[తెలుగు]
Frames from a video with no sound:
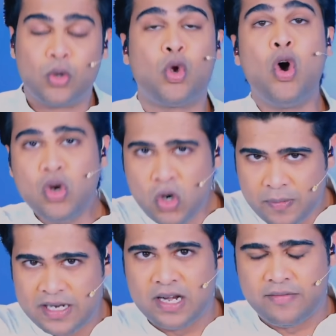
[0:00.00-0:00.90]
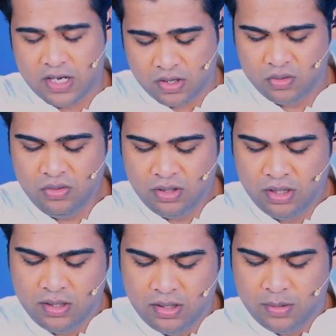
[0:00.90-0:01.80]
కోరుకోబడిన వారు
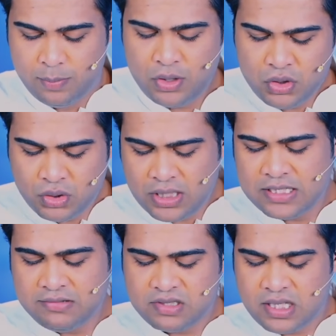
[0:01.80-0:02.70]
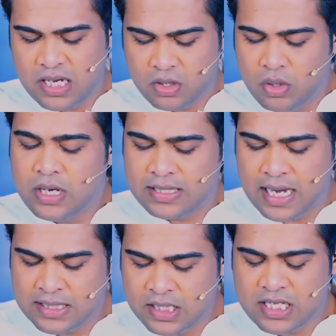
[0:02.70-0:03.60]
పరిశుద్ధంగా జీవిస్తే ఎలాగో ఇక్కడ
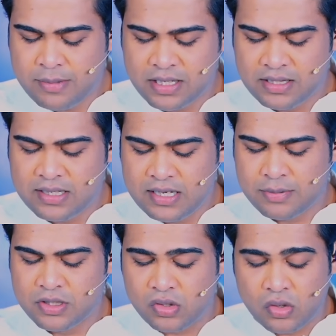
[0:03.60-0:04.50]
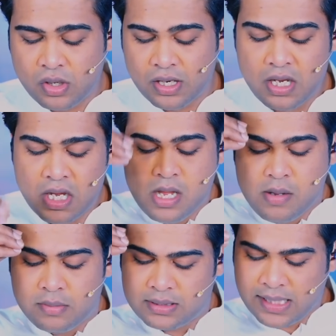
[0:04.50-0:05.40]
అర్థం చేయబడుతుంది జ్ఞాపకం చేసుకోండి
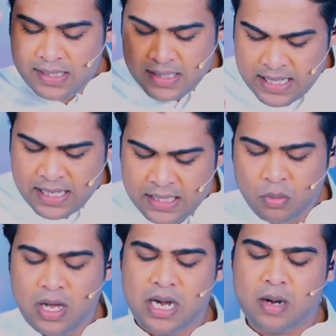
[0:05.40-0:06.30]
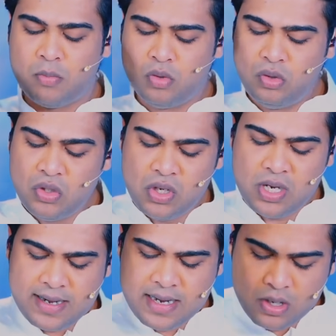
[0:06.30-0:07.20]
తండ్రి ద్వారా
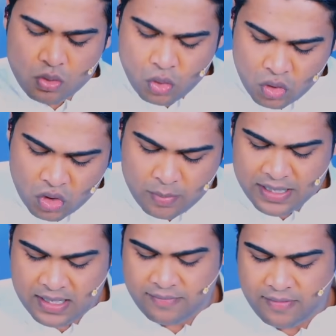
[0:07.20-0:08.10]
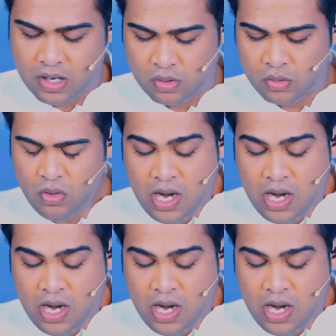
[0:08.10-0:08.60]
ముందుగానే కోరుకోబడిన వారు